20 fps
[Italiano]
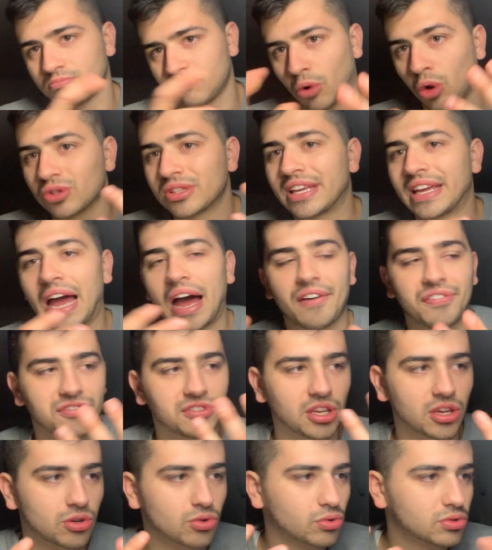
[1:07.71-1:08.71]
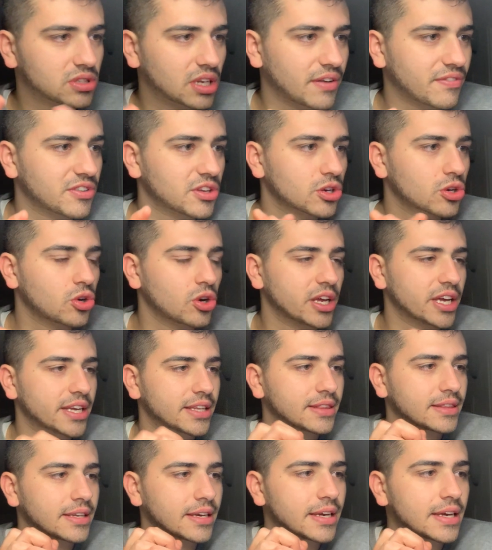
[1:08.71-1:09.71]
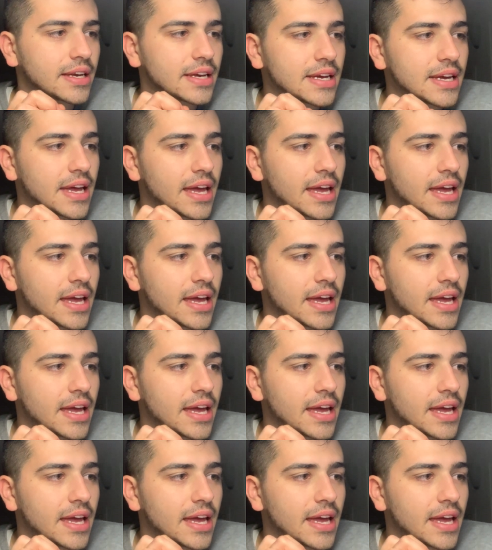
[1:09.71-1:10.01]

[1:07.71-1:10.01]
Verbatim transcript: Monday afternoon tra virgolette,